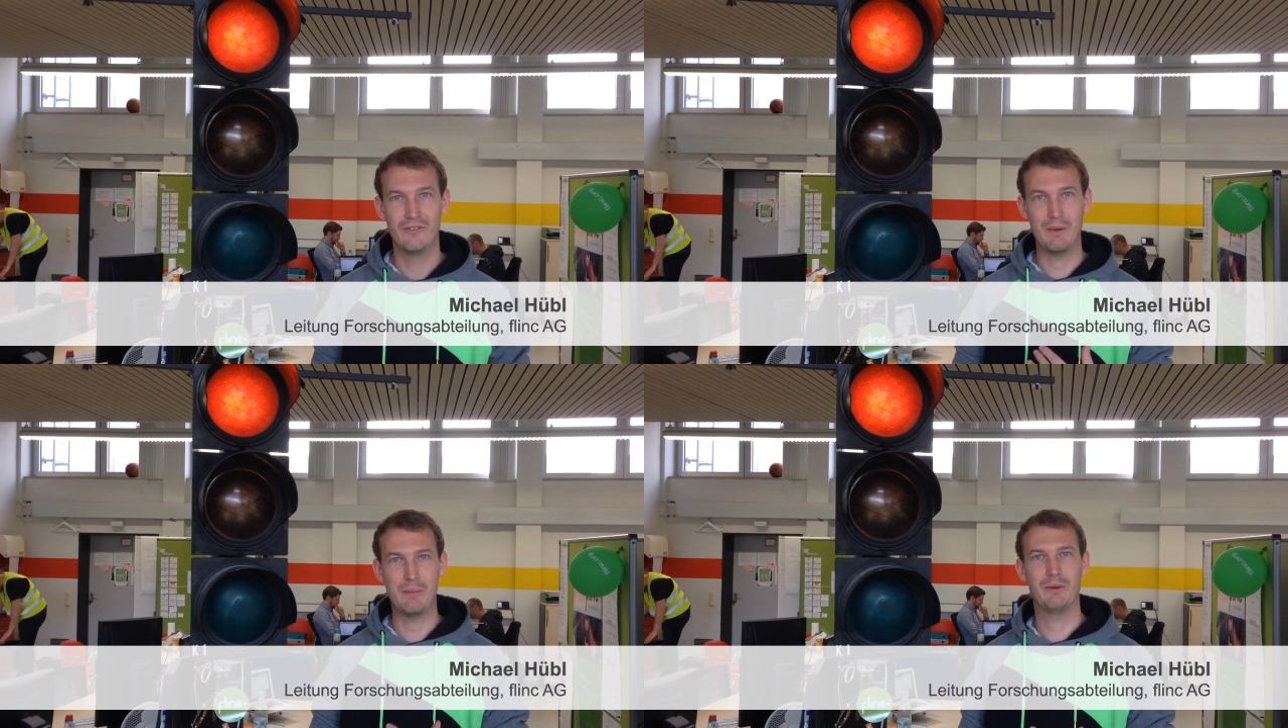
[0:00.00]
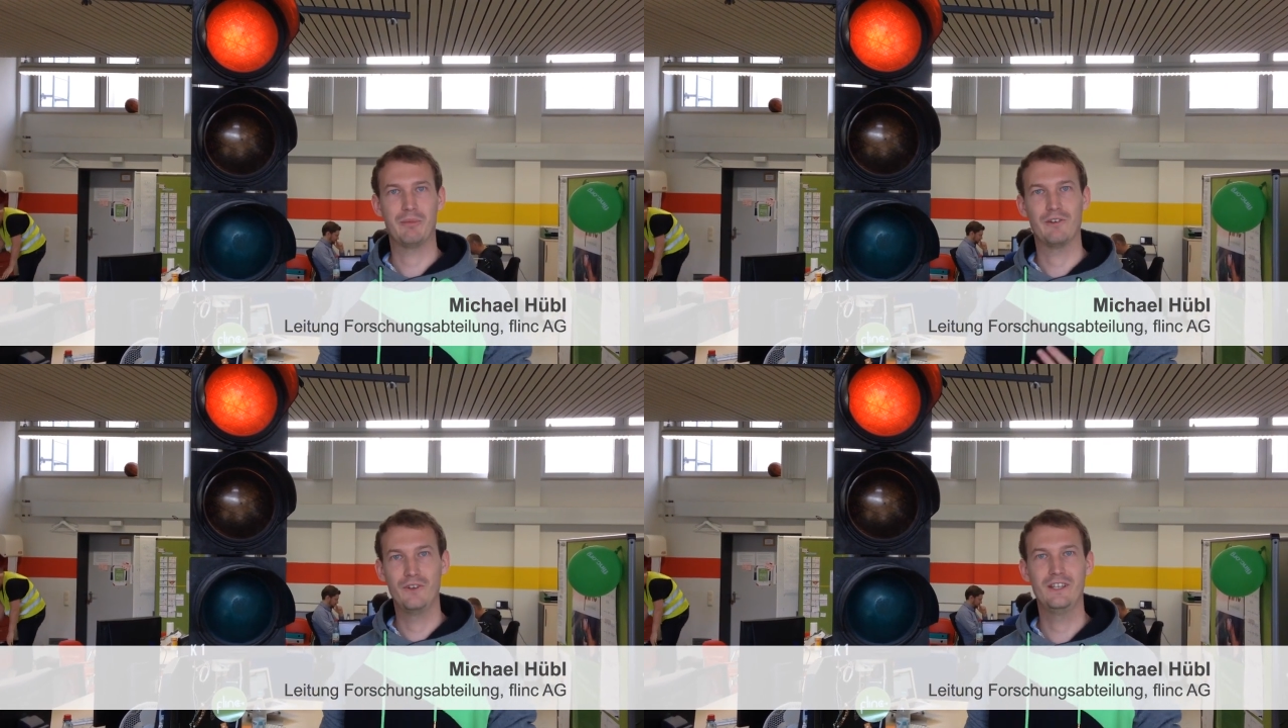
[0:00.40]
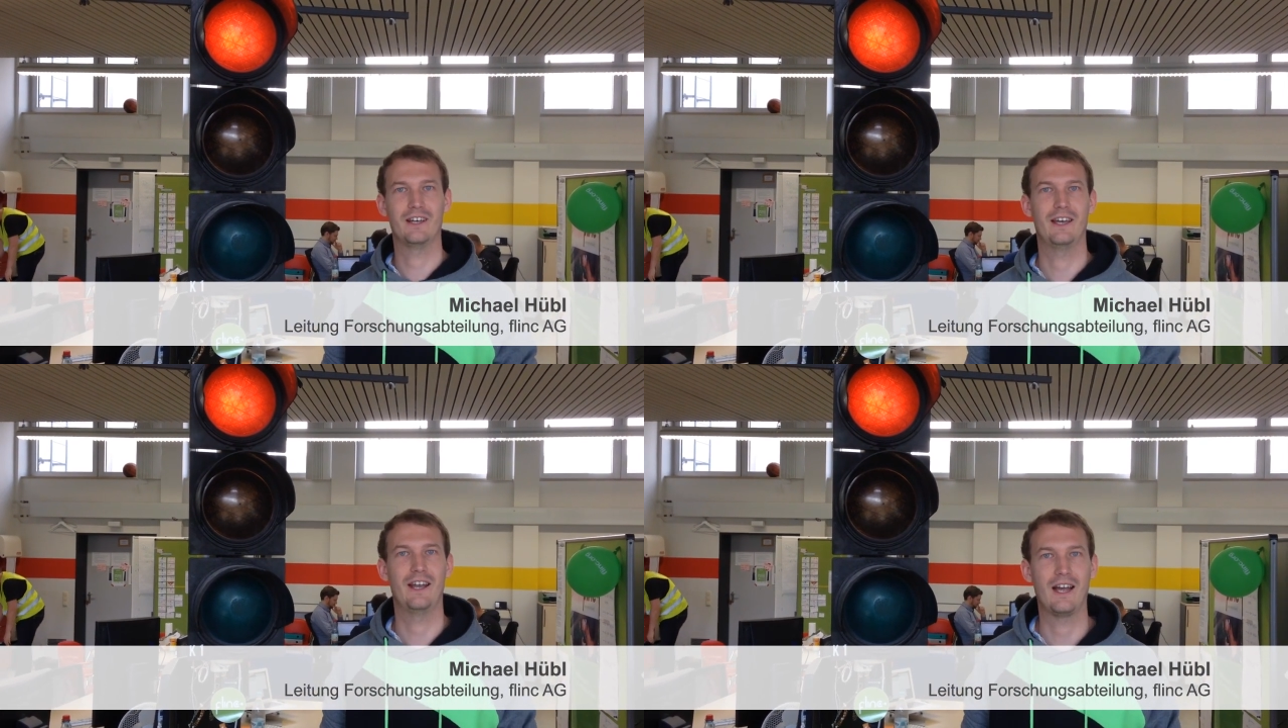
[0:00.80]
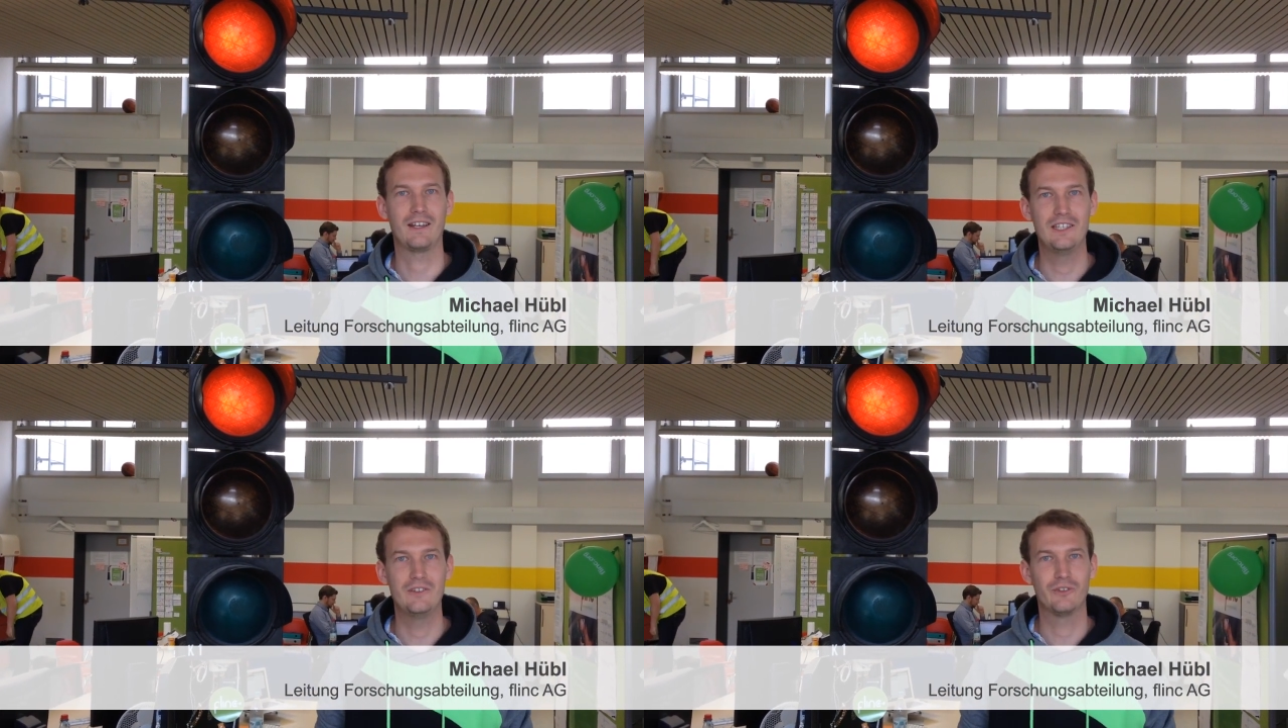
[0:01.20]
wenn man bei Flink eine
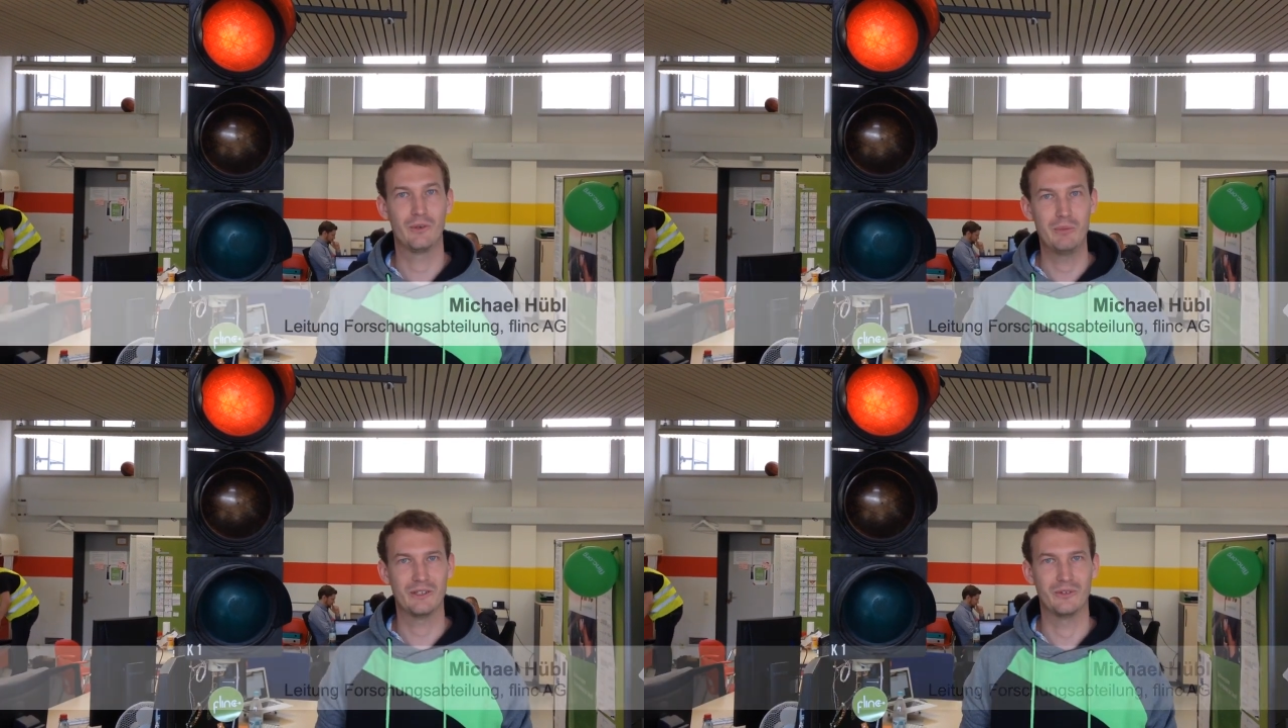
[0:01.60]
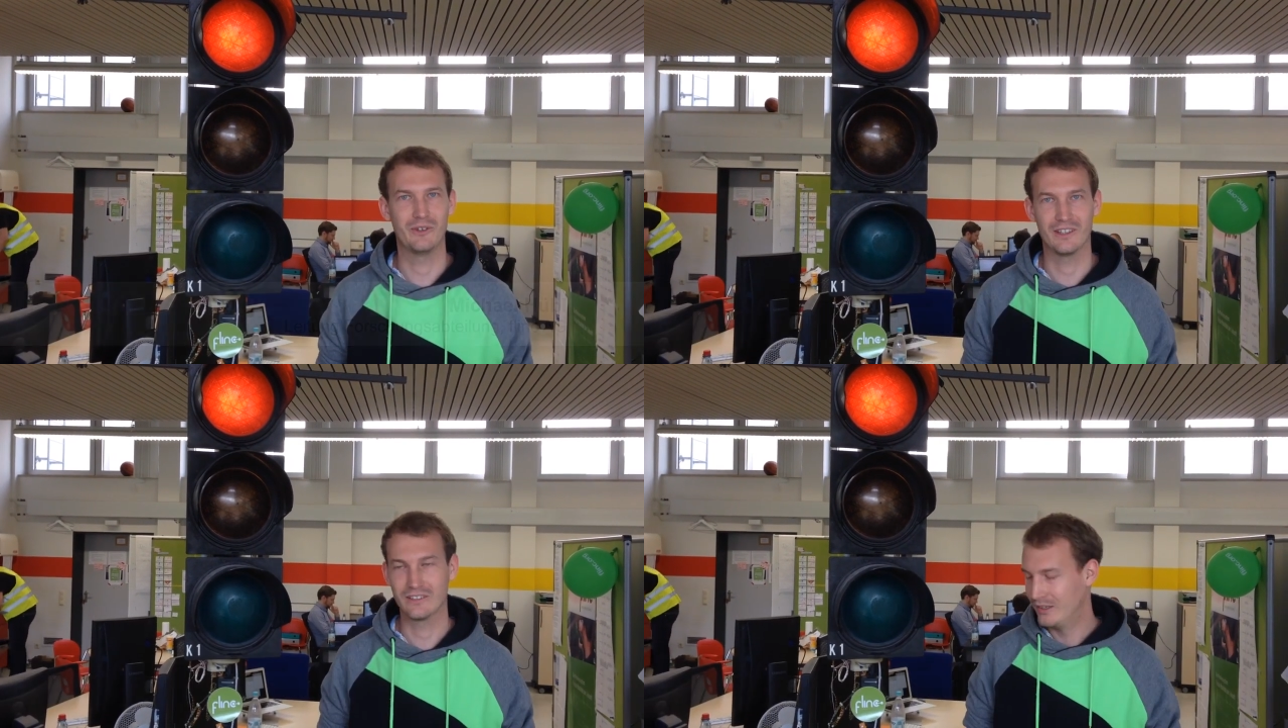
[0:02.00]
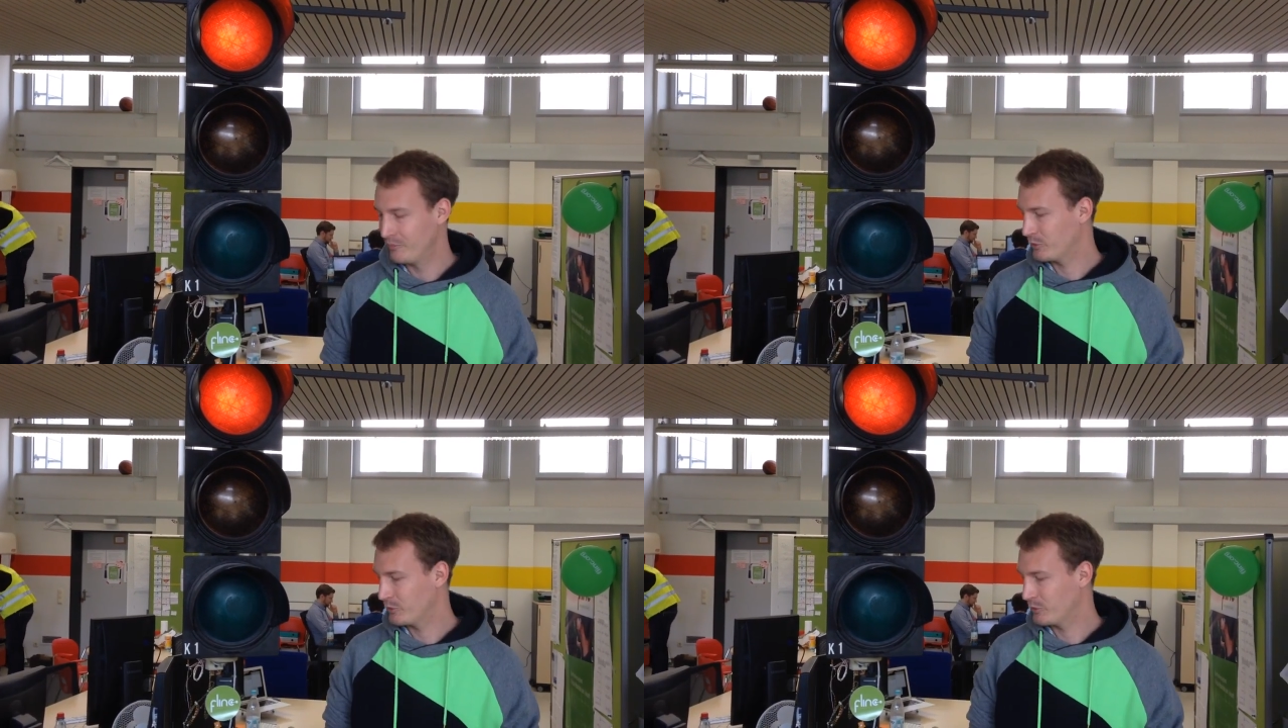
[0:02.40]
aktive Vermittlung hat.